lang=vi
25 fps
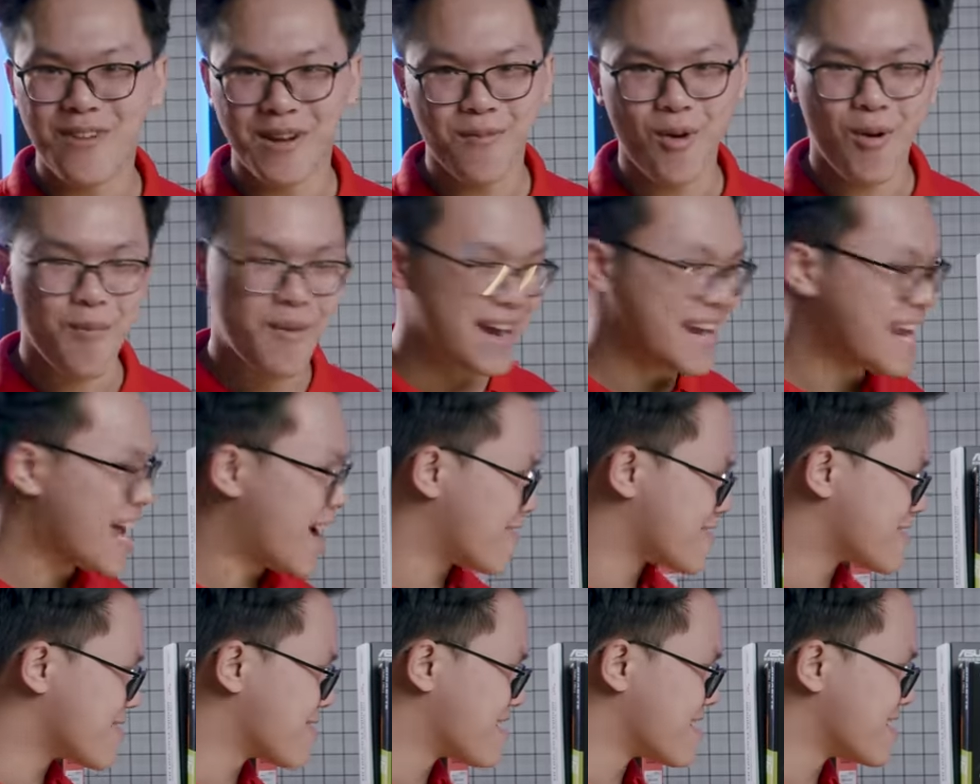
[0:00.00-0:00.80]
phải bộ máy
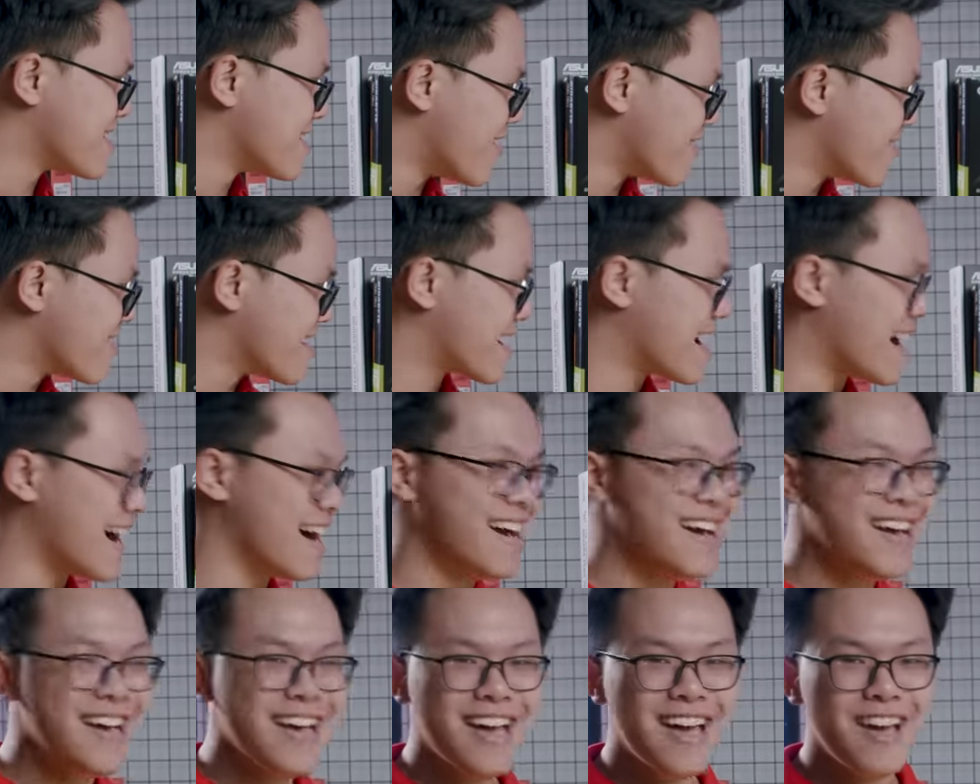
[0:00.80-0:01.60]
nào trong cái đấu này cả
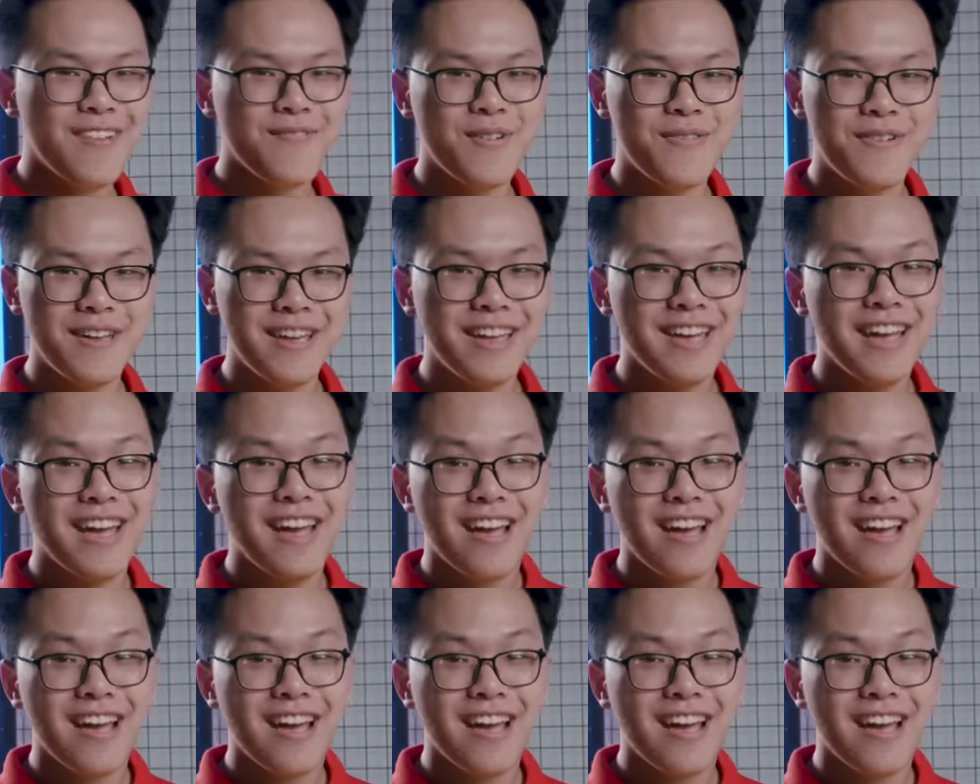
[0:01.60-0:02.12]
bởi vì